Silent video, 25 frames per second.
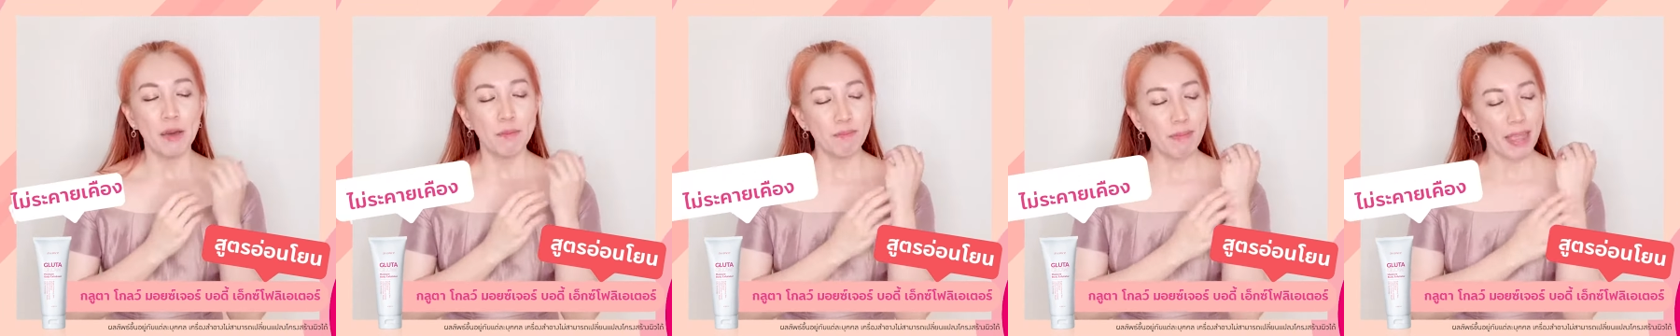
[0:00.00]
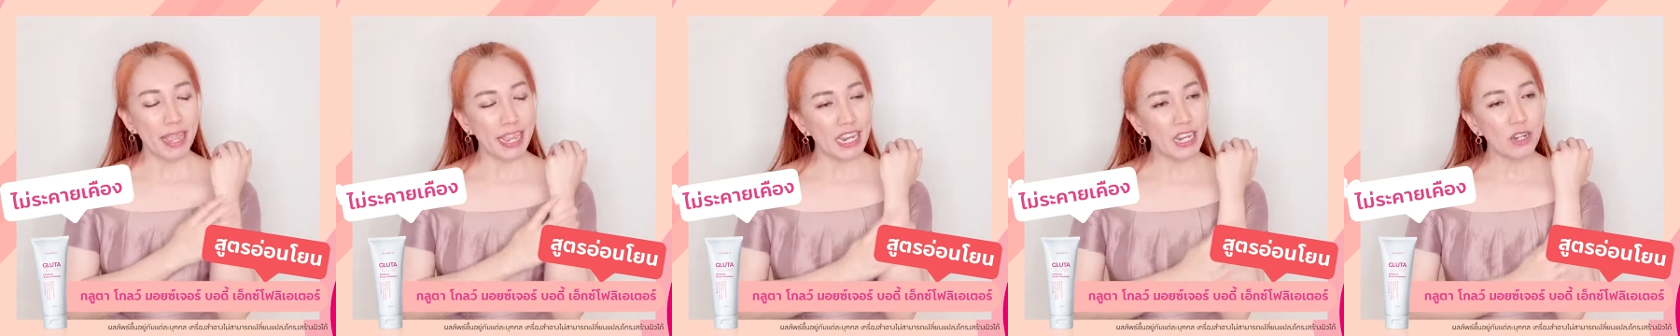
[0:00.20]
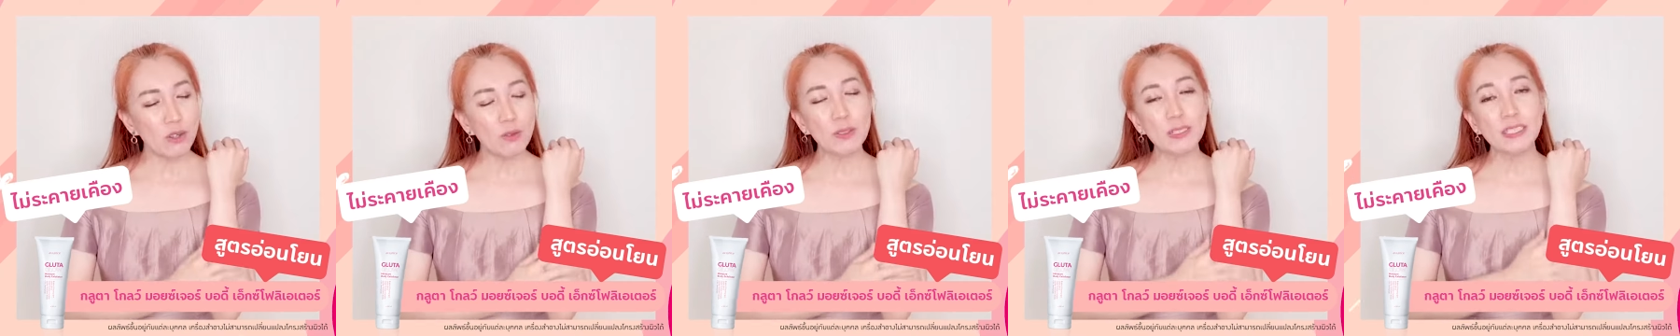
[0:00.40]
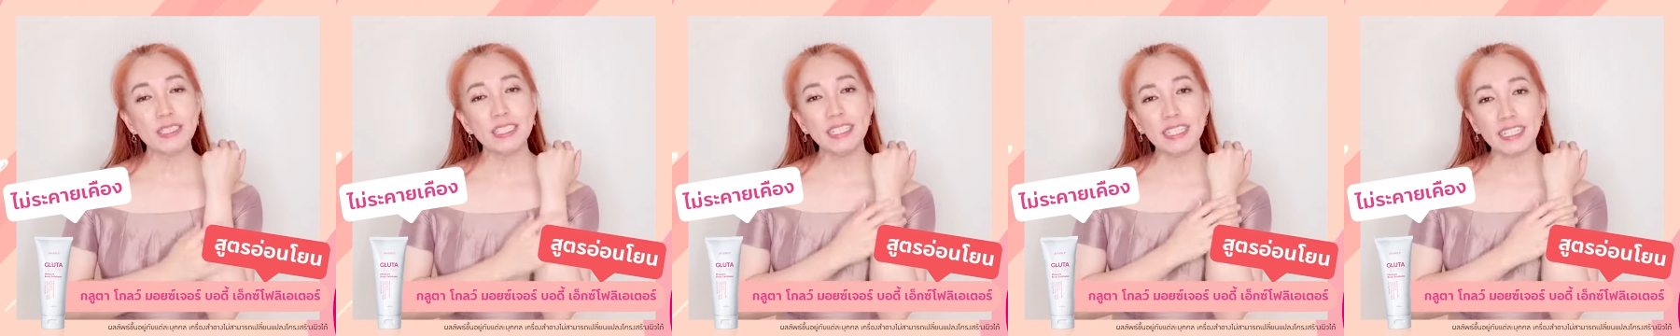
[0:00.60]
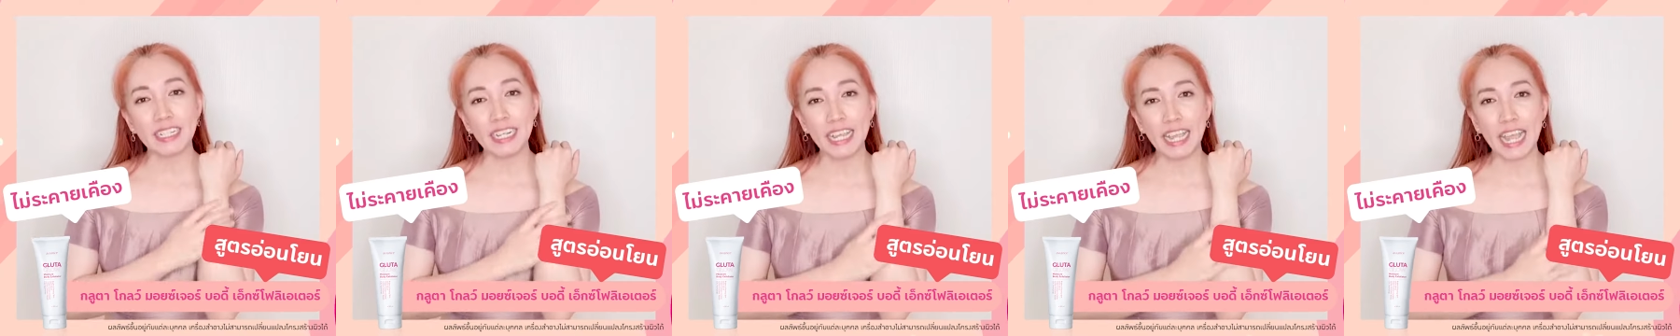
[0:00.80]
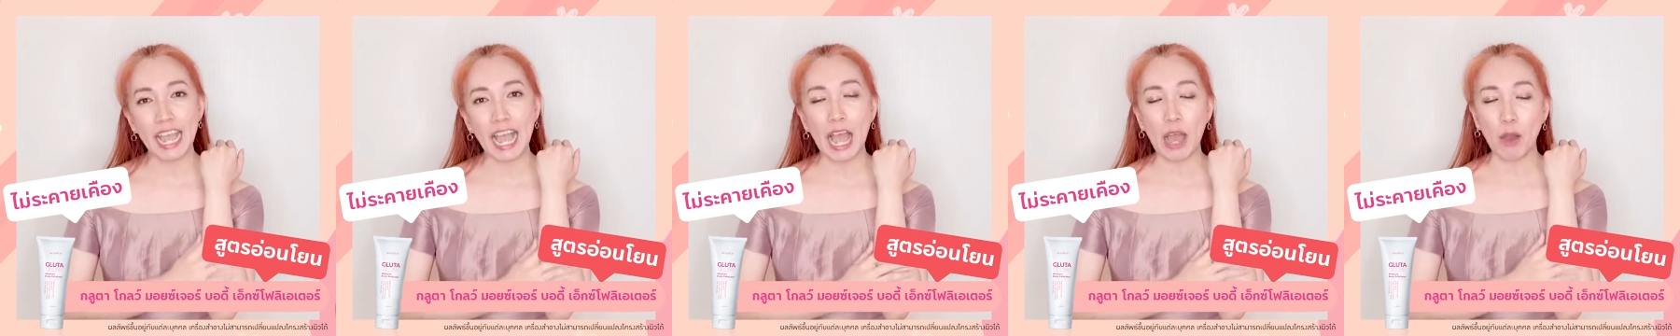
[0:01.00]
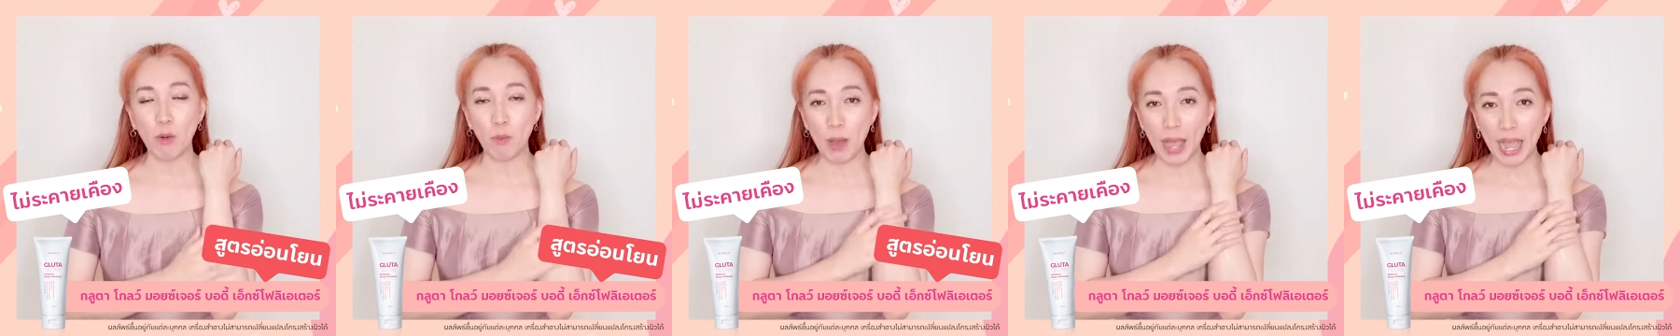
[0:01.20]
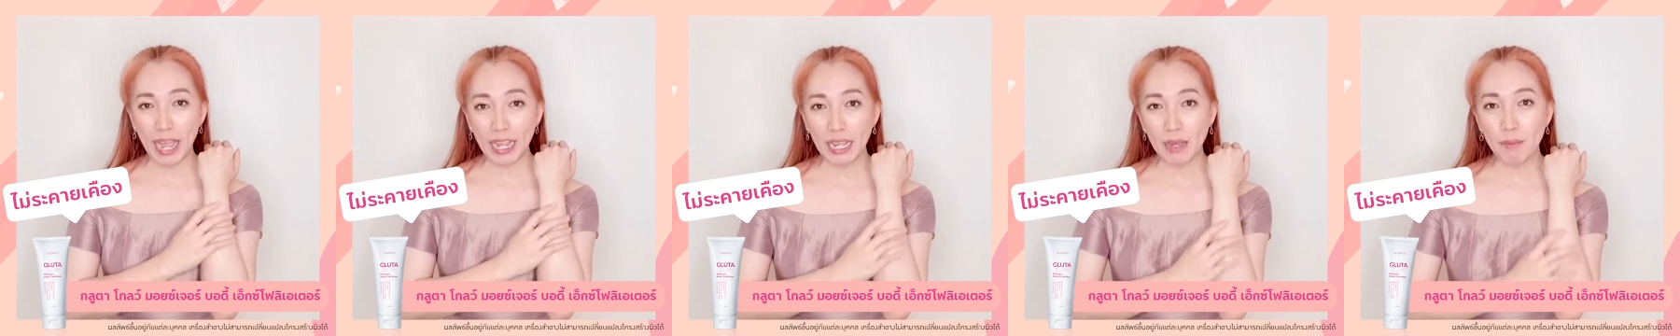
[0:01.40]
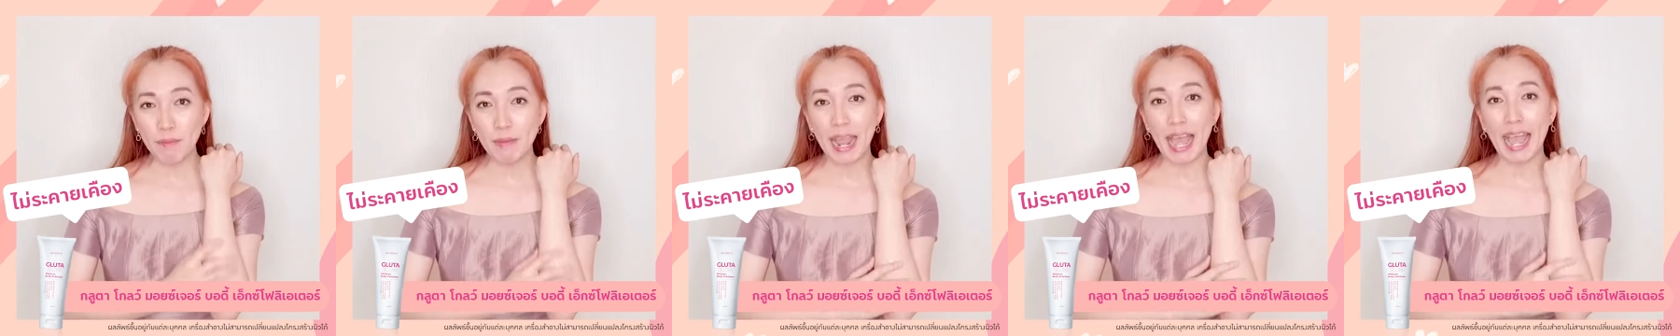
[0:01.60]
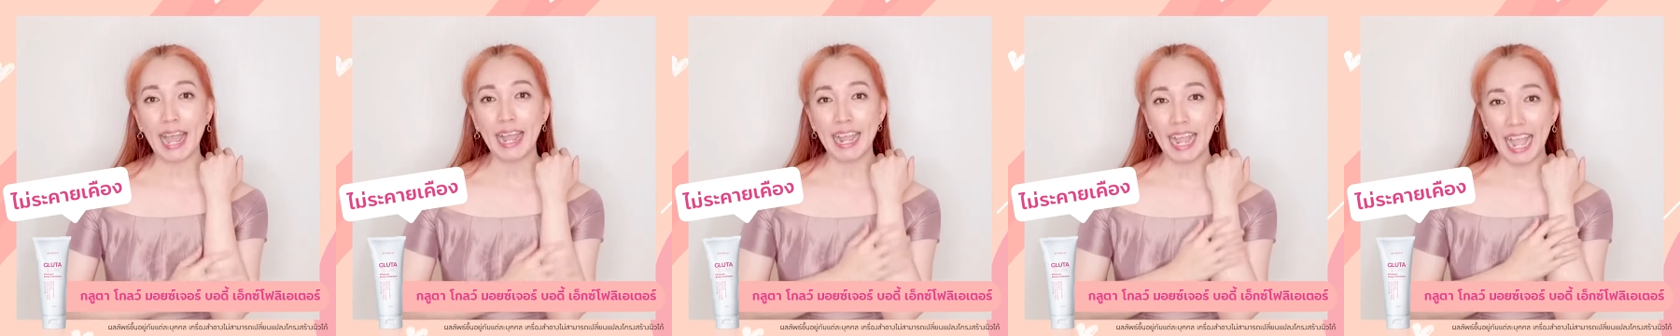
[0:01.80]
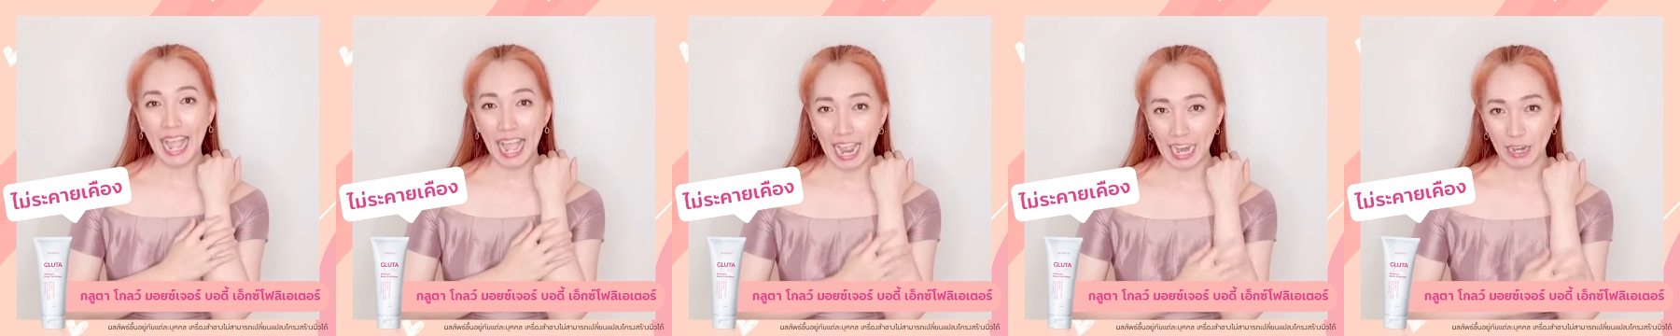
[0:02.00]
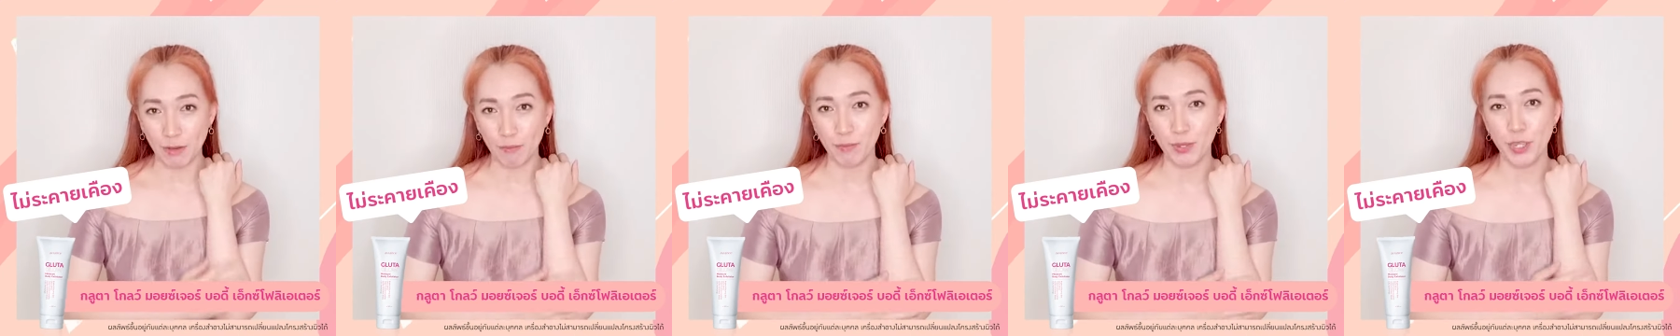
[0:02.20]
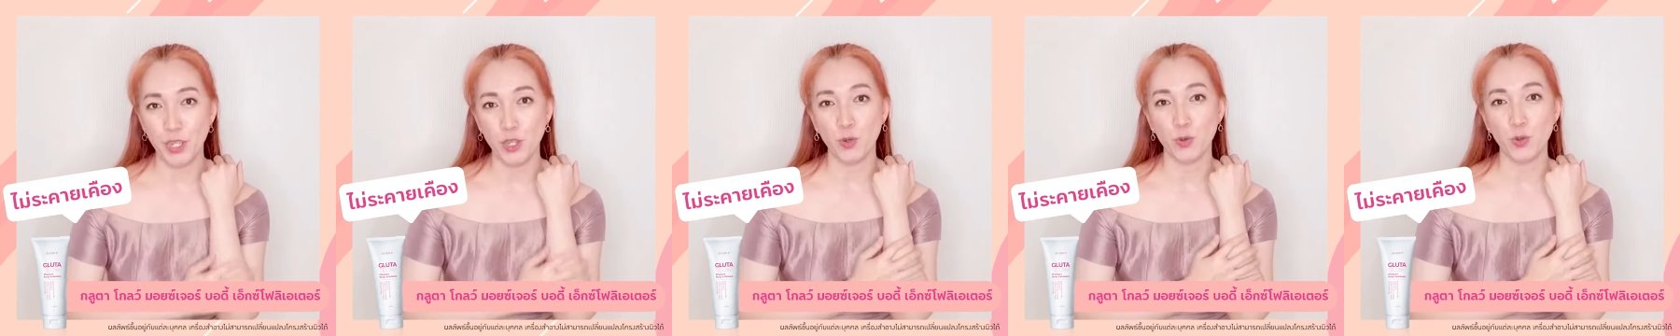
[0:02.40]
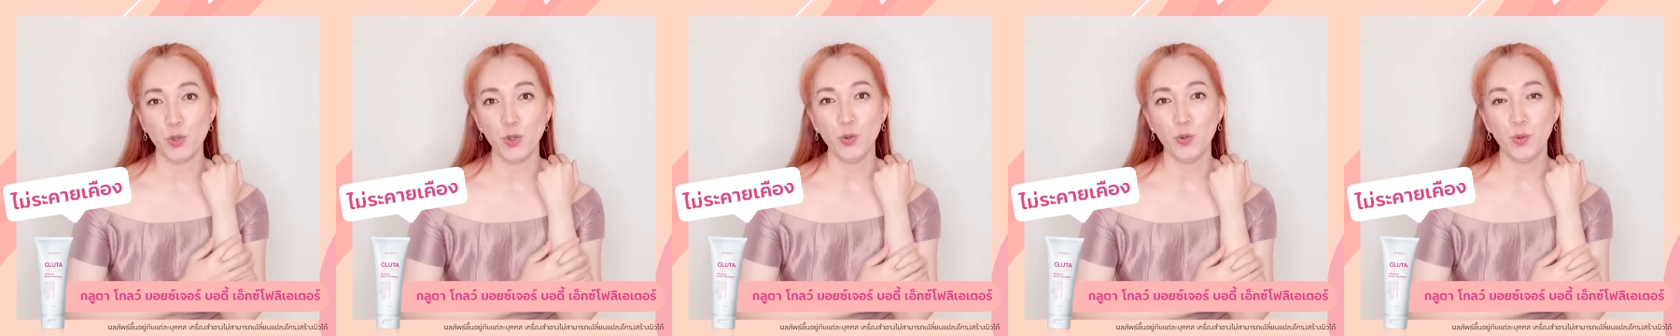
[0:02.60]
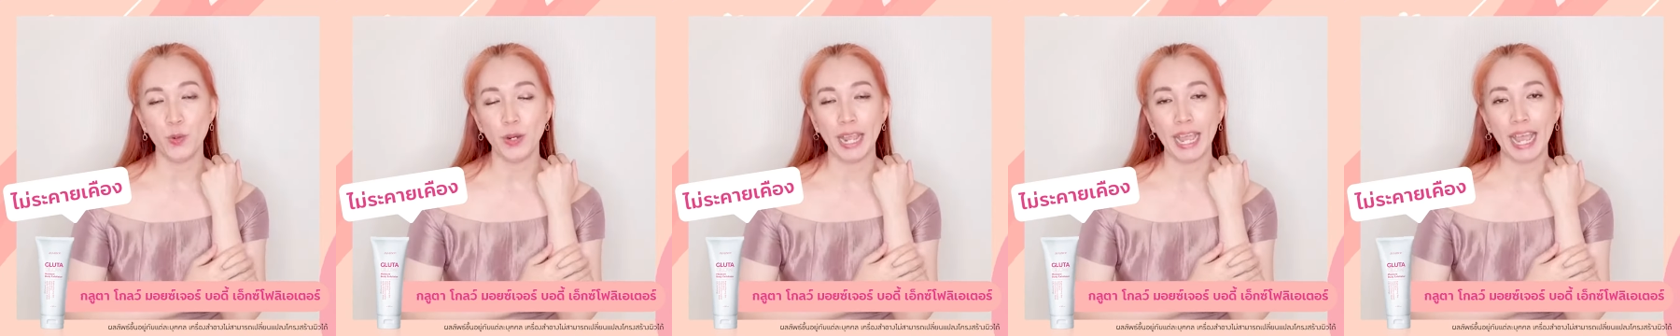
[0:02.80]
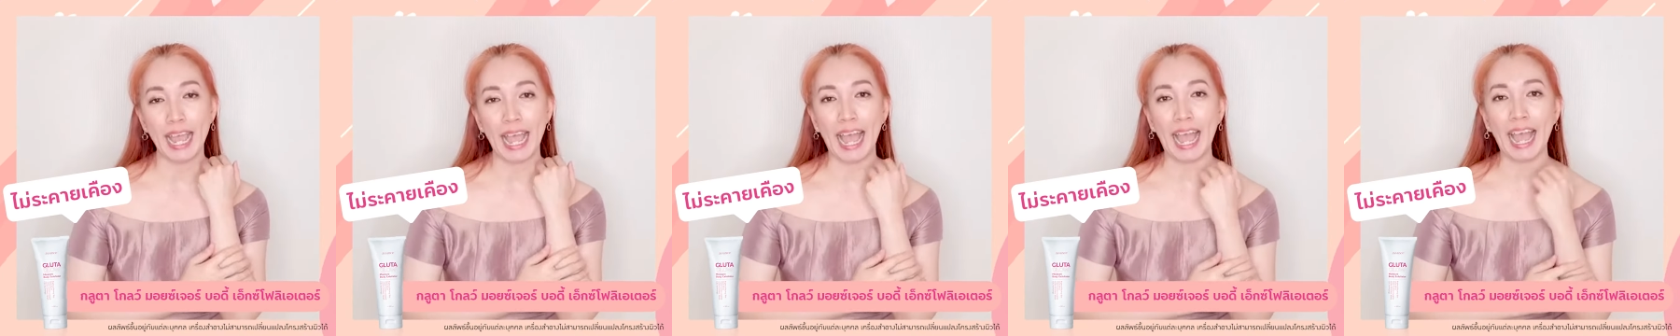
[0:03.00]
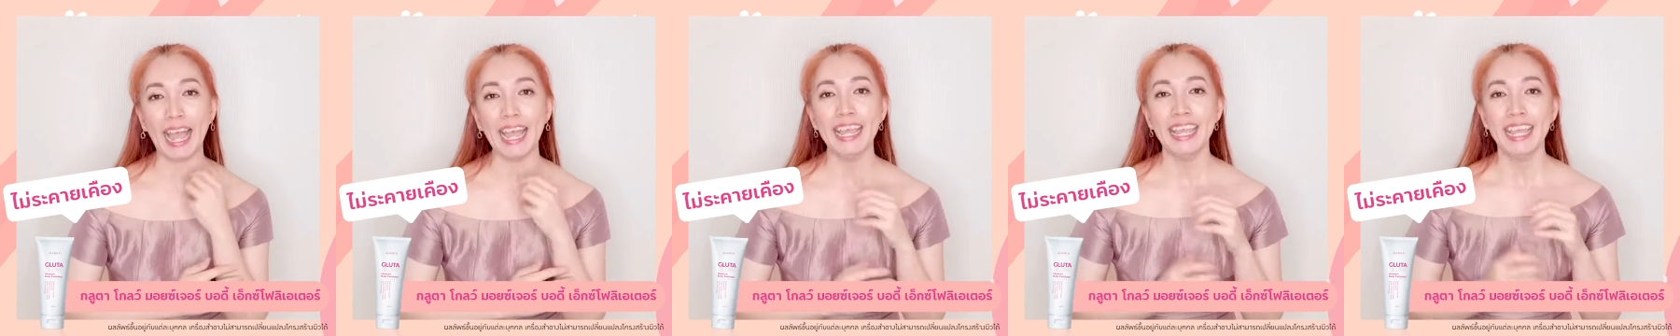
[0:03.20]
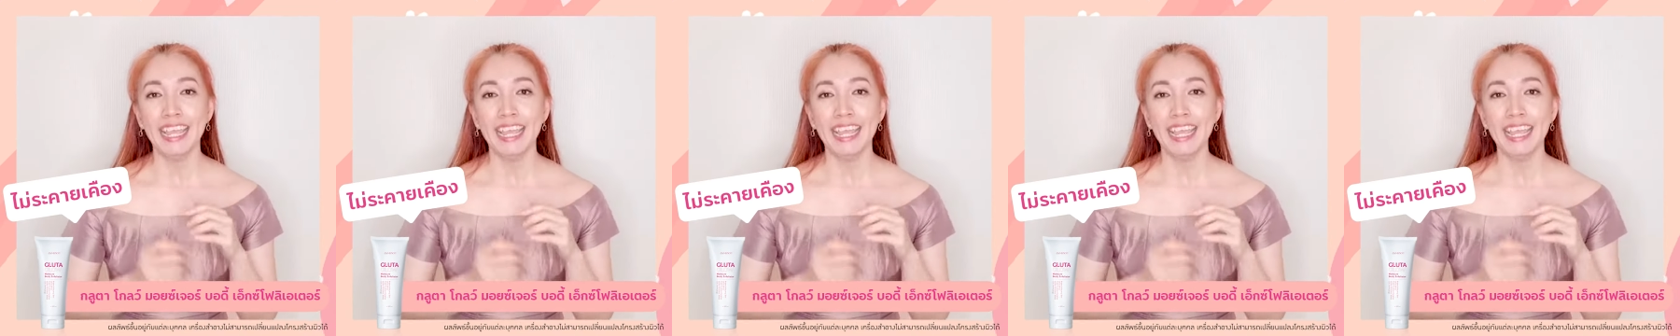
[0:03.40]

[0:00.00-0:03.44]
ไม่รู้สึกเลยค่ะว่ากำลังขัดผิวอยู่นะคะ